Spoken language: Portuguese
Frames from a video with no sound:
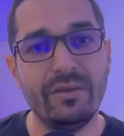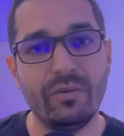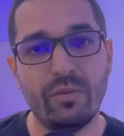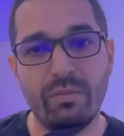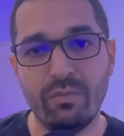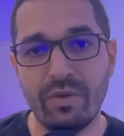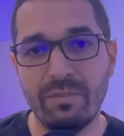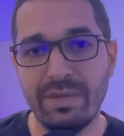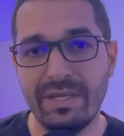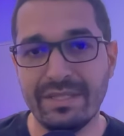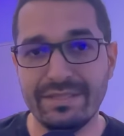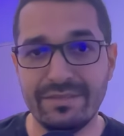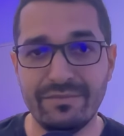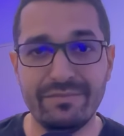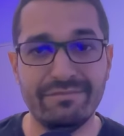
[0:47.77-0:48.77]
como com a
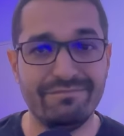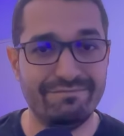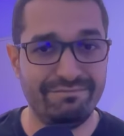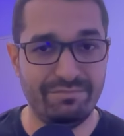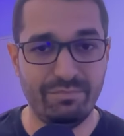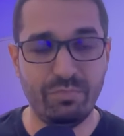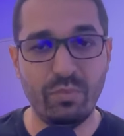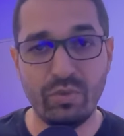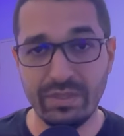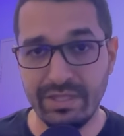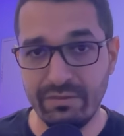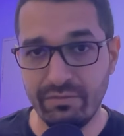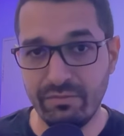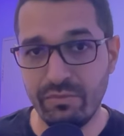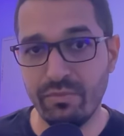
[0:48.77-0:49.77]
aplicação por
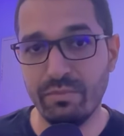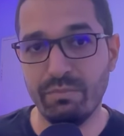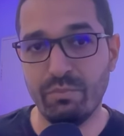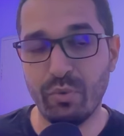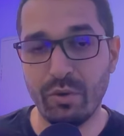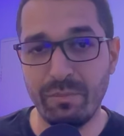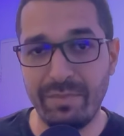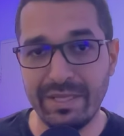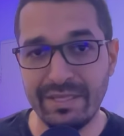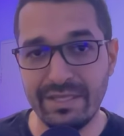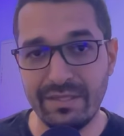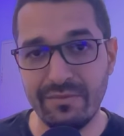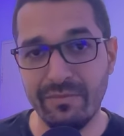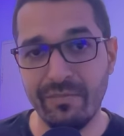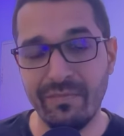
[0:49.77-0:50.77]
default, por
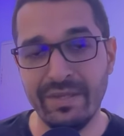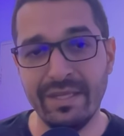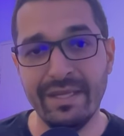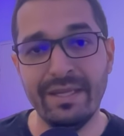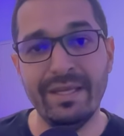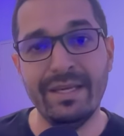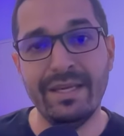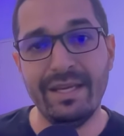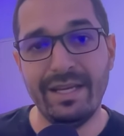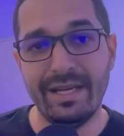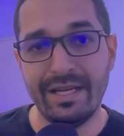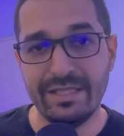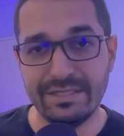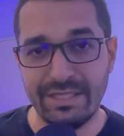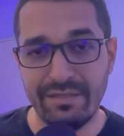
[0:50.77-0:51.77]
padrão,
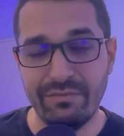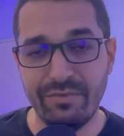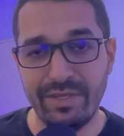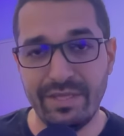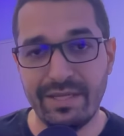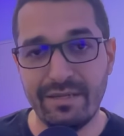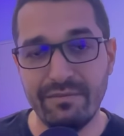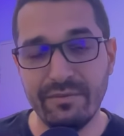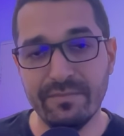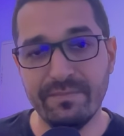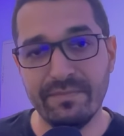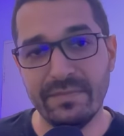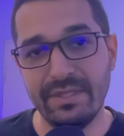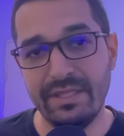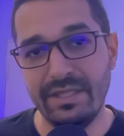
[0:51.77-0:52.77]
ela já é vulnerável
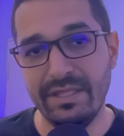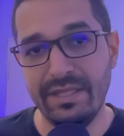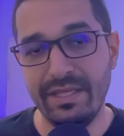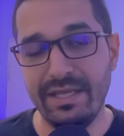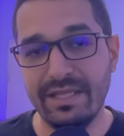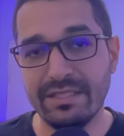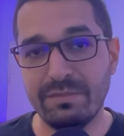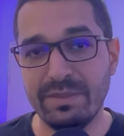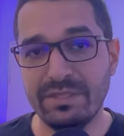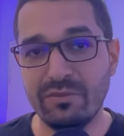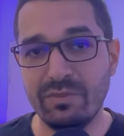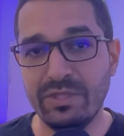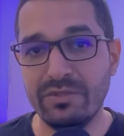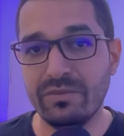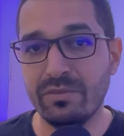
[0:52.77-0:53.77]
e
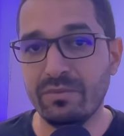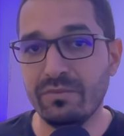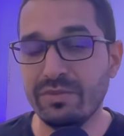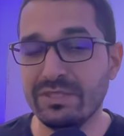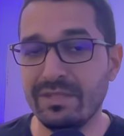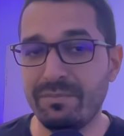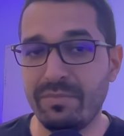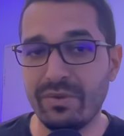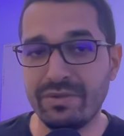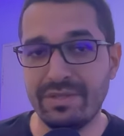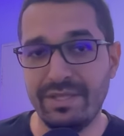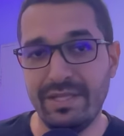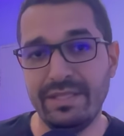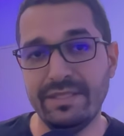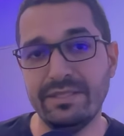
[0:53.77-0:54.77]
especialmente como você
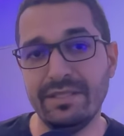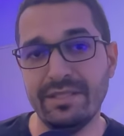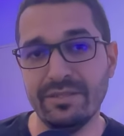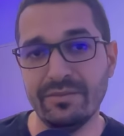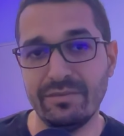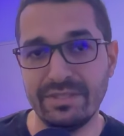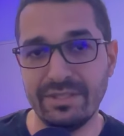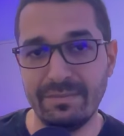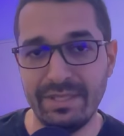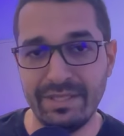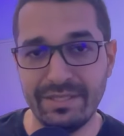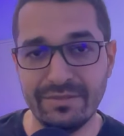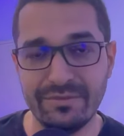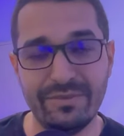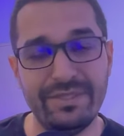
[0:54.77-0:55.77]
protege suas
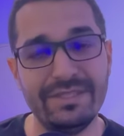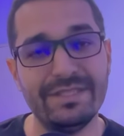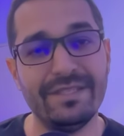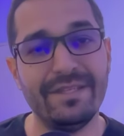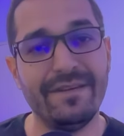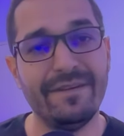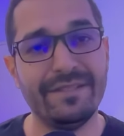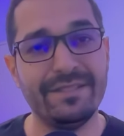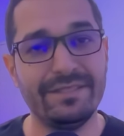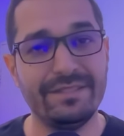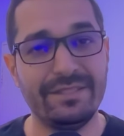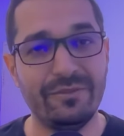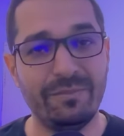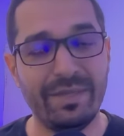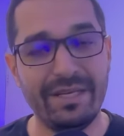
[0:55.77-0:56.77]
aplicações
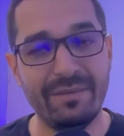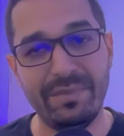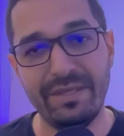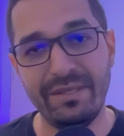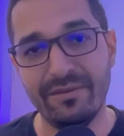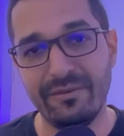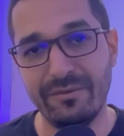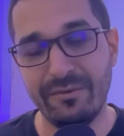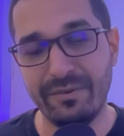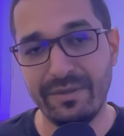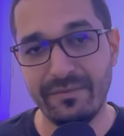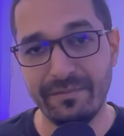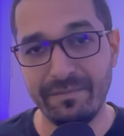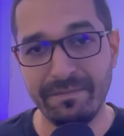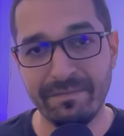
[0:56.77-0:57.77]
um PHP ou
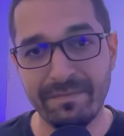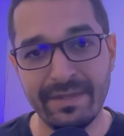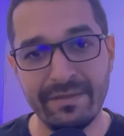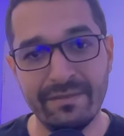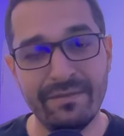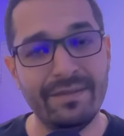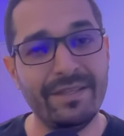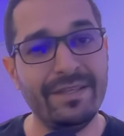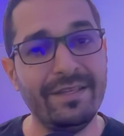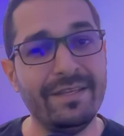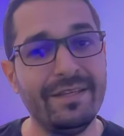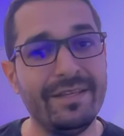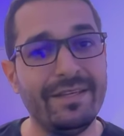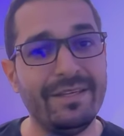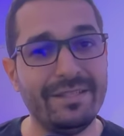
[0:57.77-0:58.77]
não.
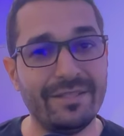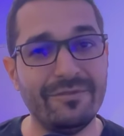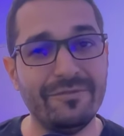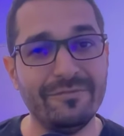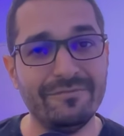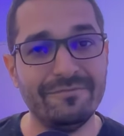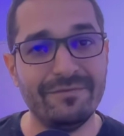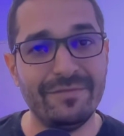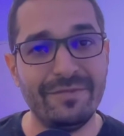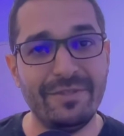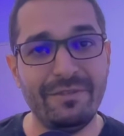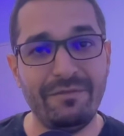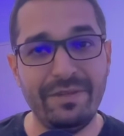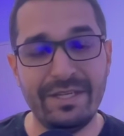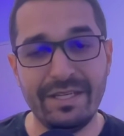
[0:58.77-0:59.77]
Então,
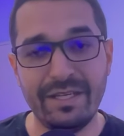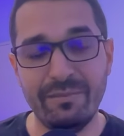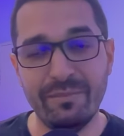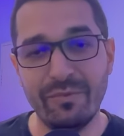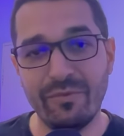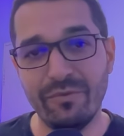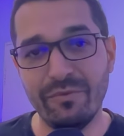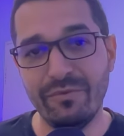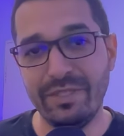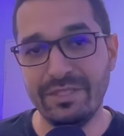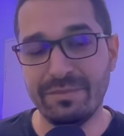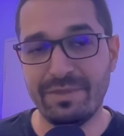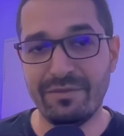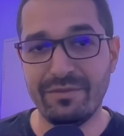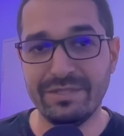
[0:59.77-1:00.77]
fica aqui meu convite
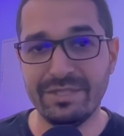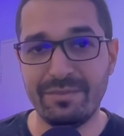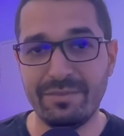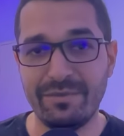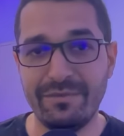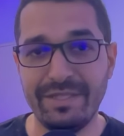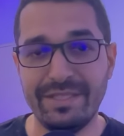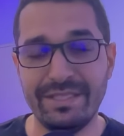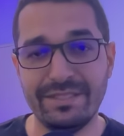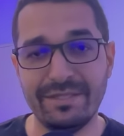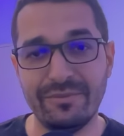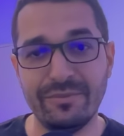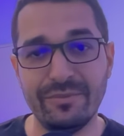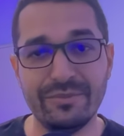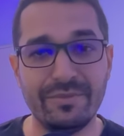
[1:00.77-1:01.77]
para você aproveitar esse
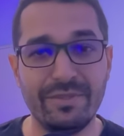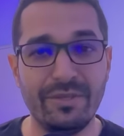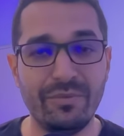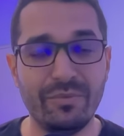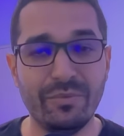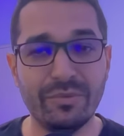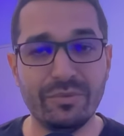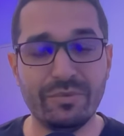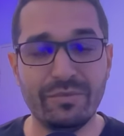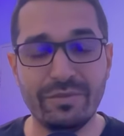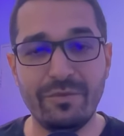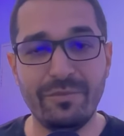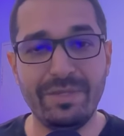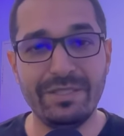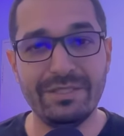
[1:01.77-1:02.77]
curso. É um curso
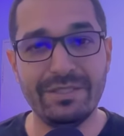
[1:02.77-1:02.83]
totalmente